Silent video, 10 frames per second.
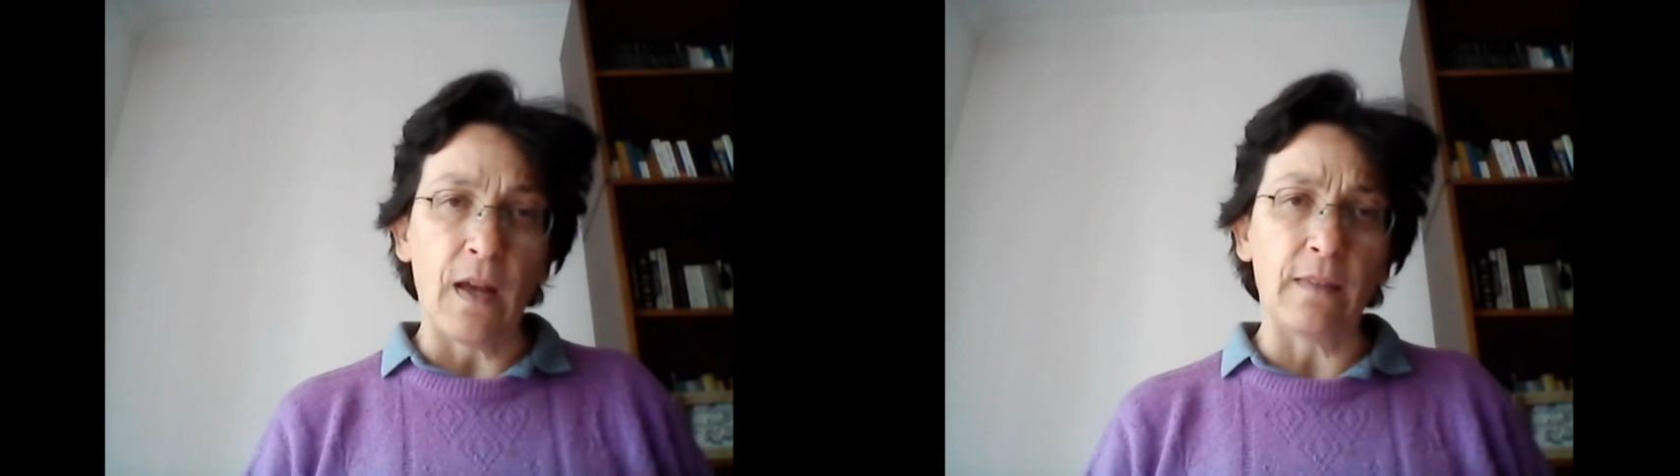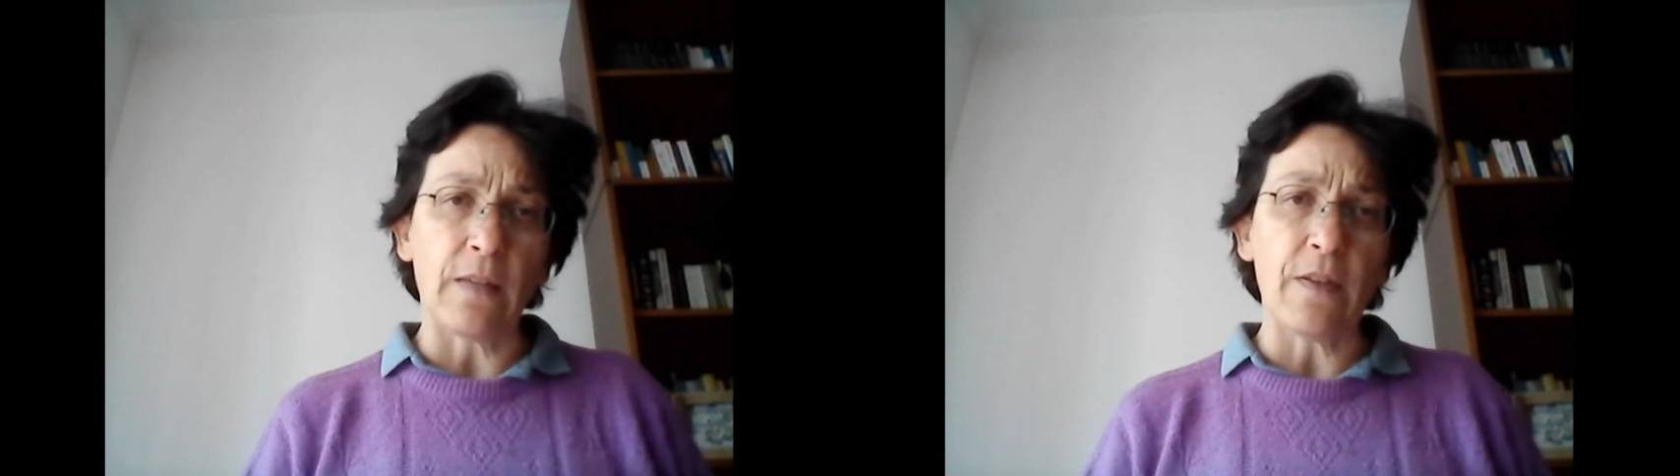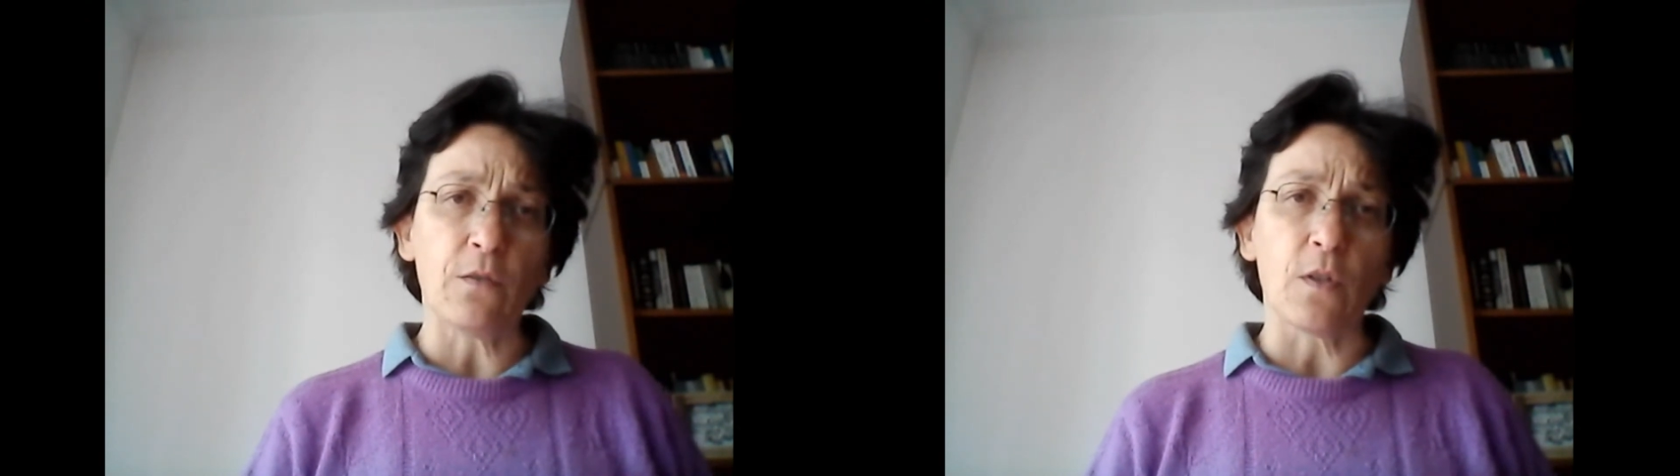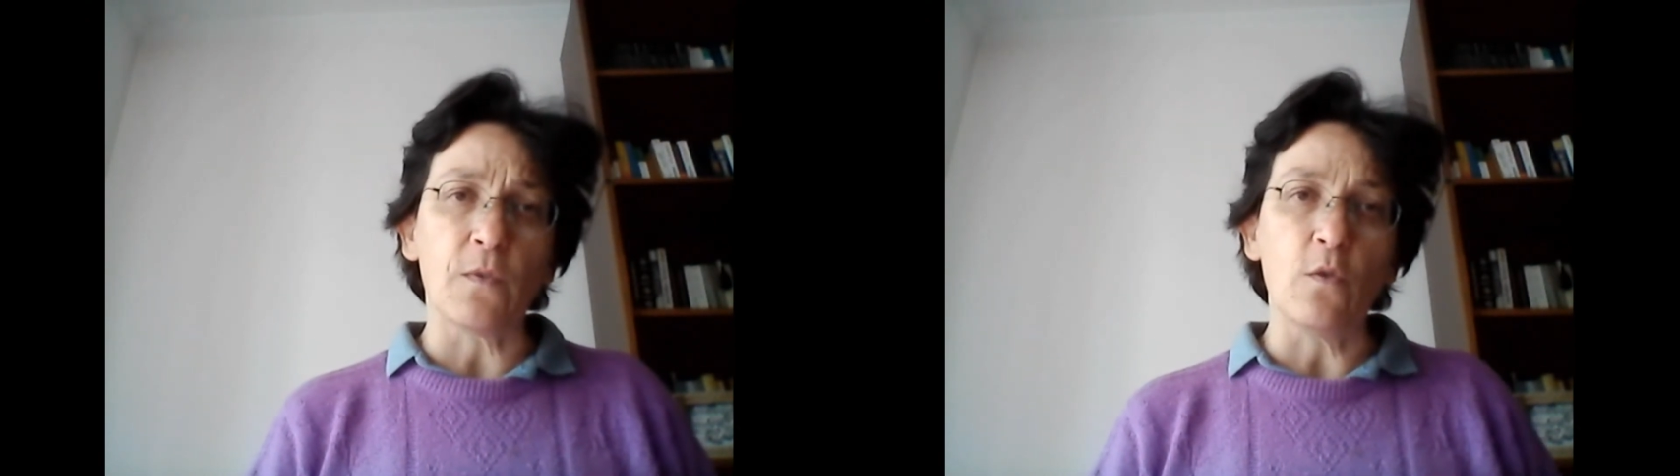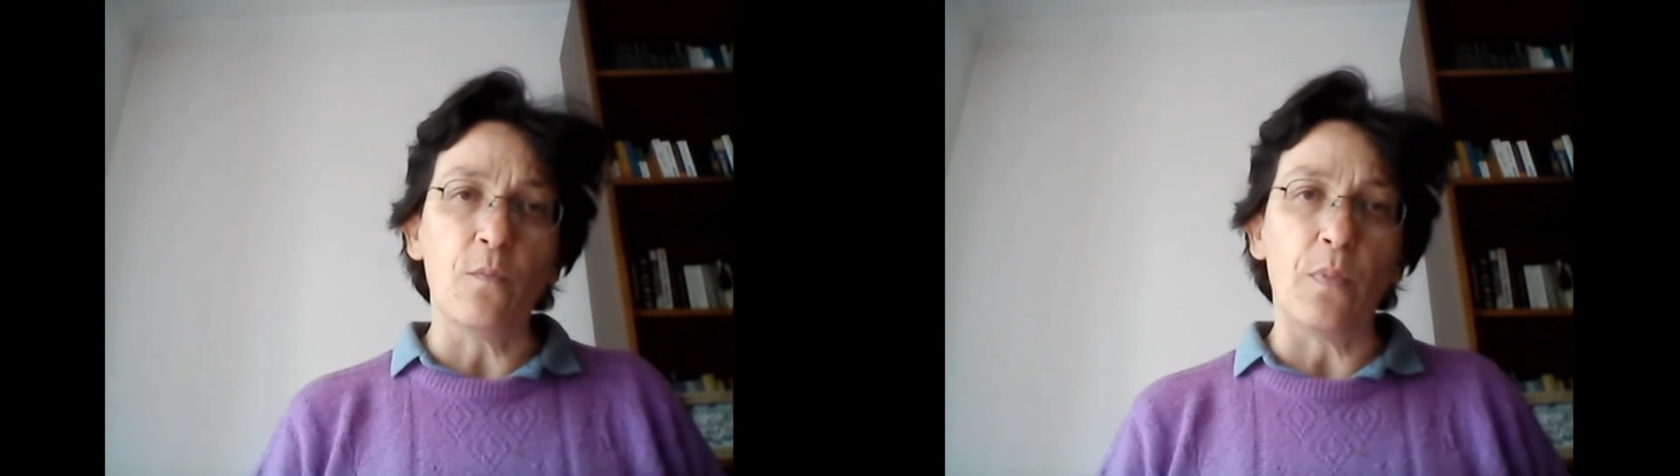attraverso lo
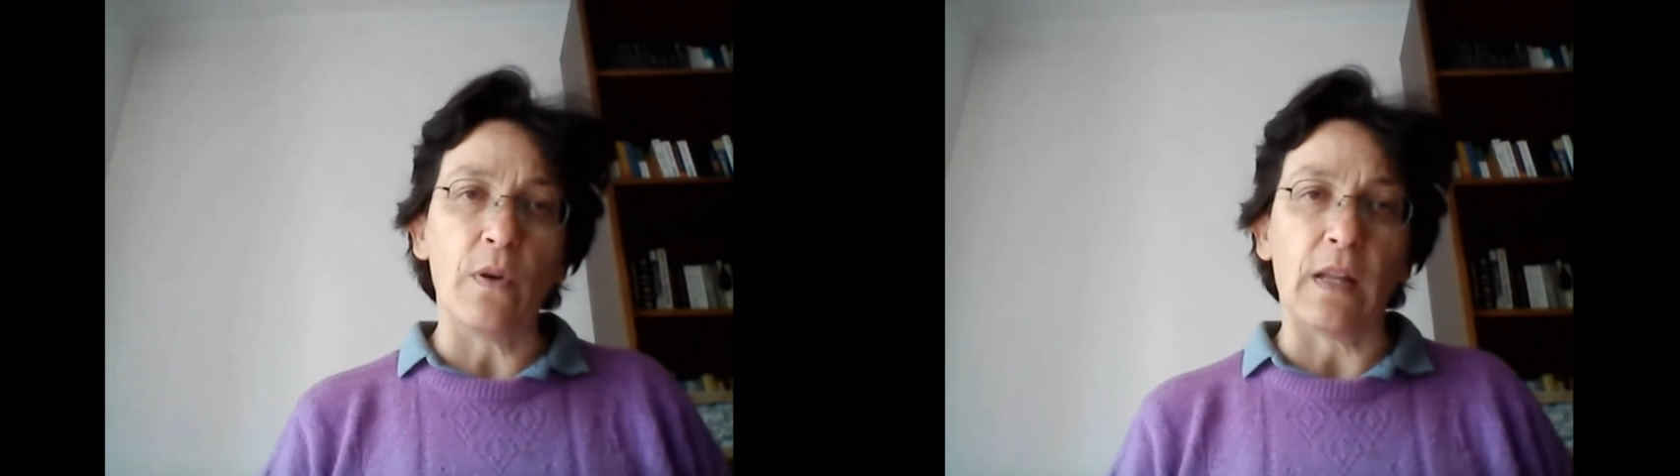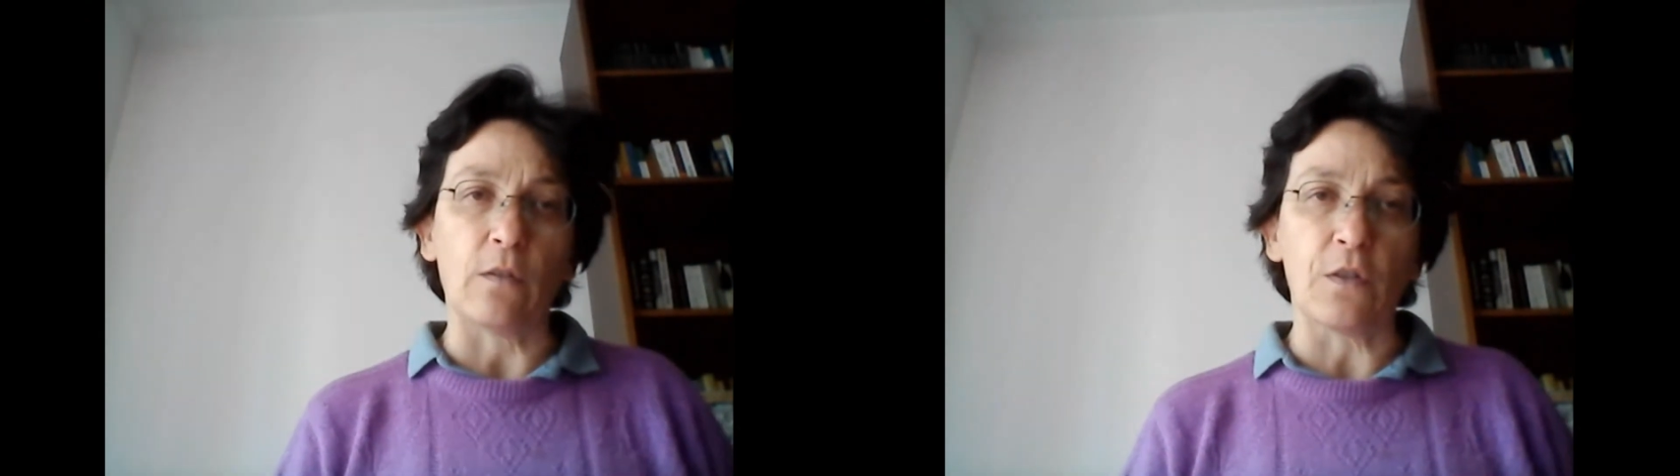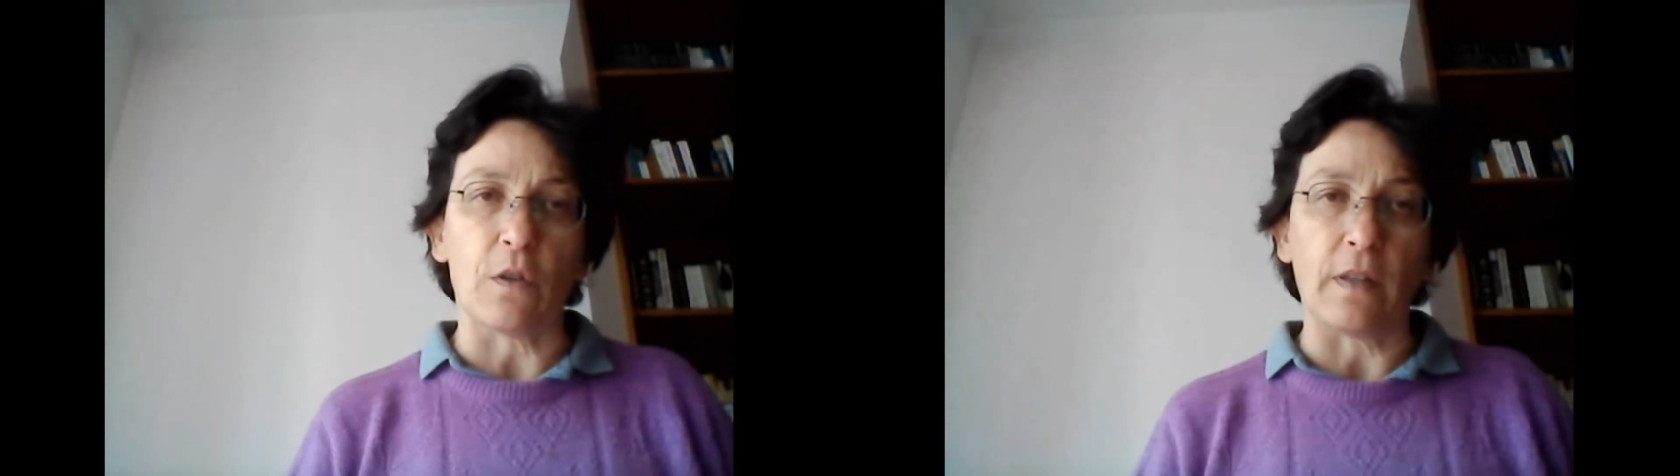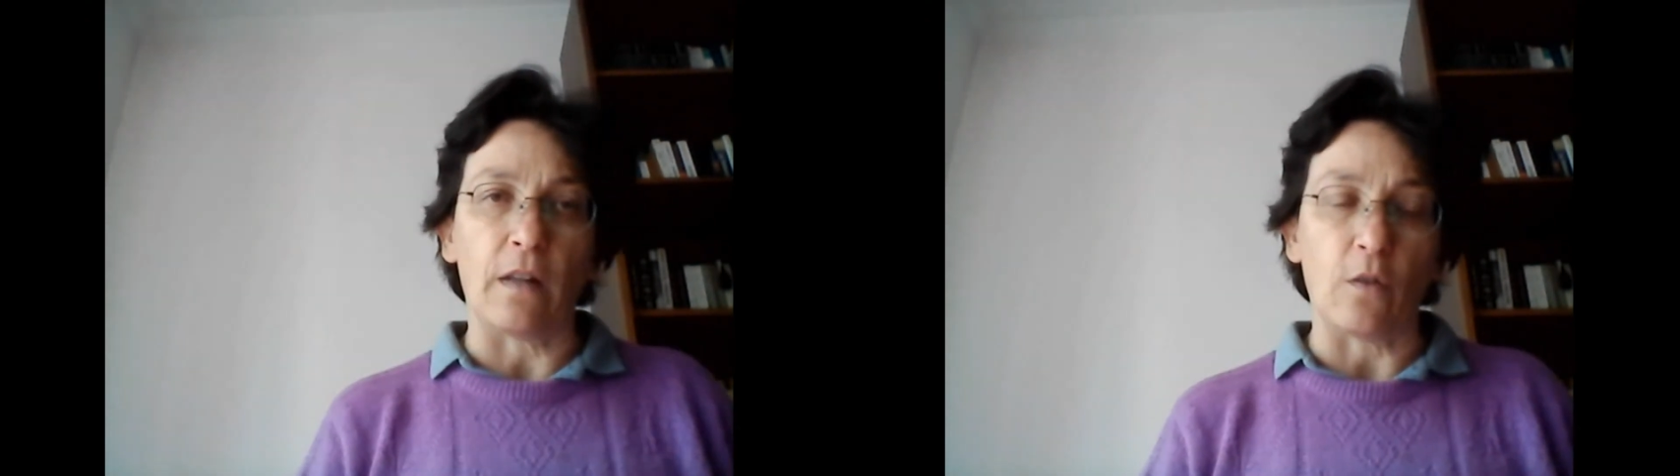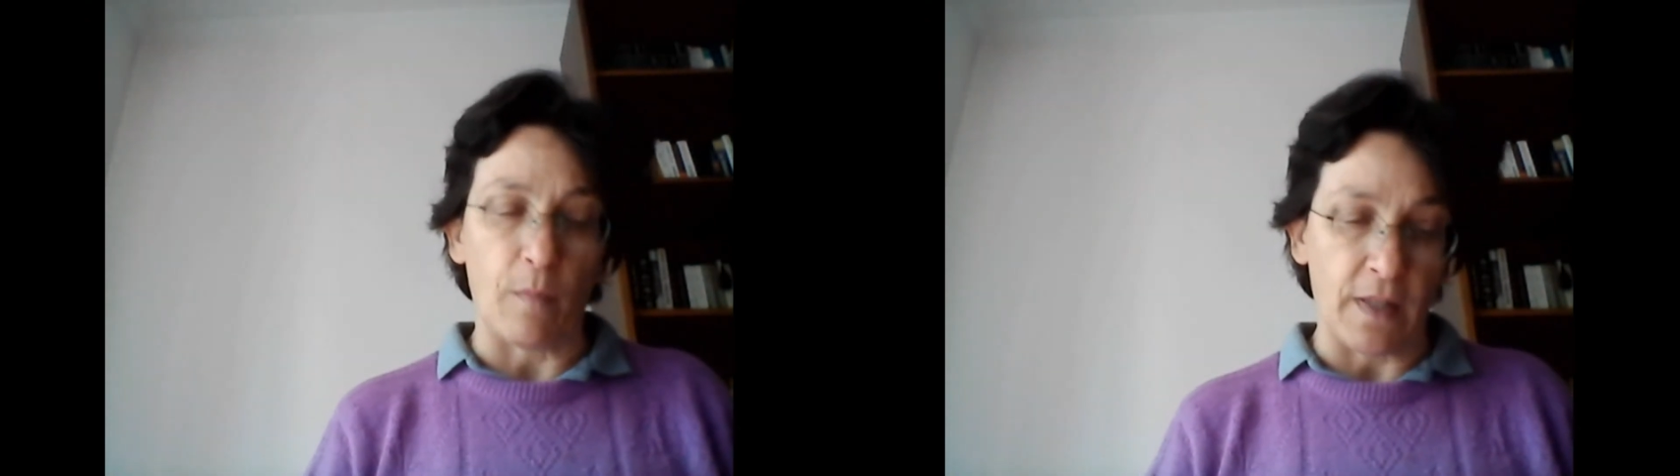sviluppo e l'adozione
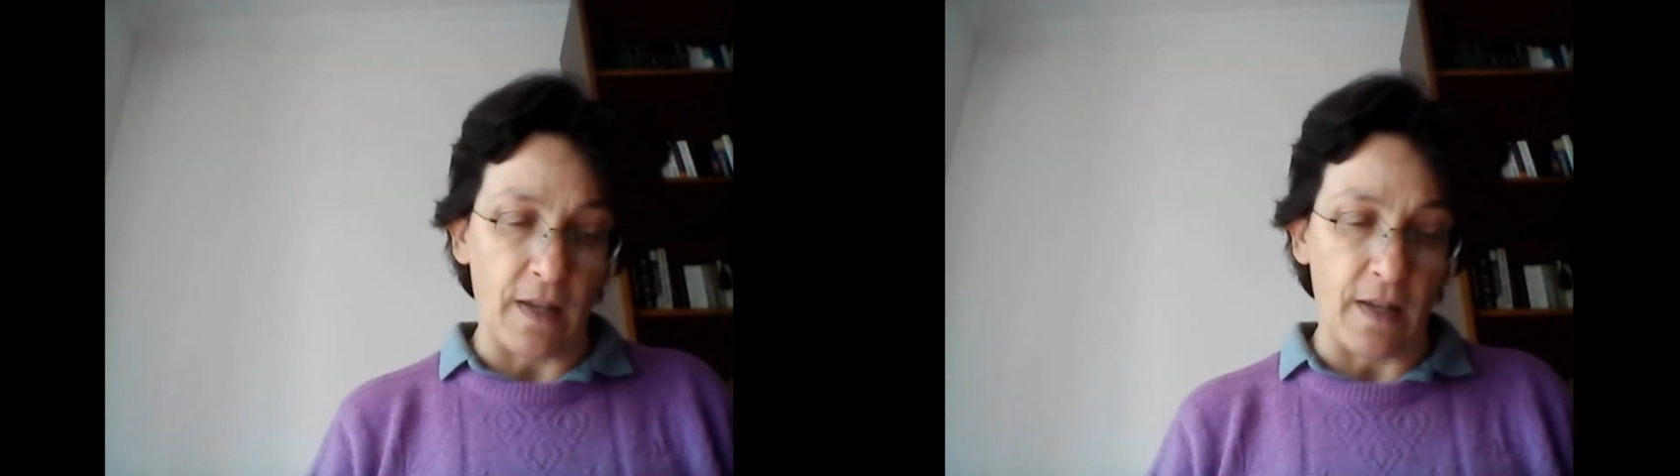delle norme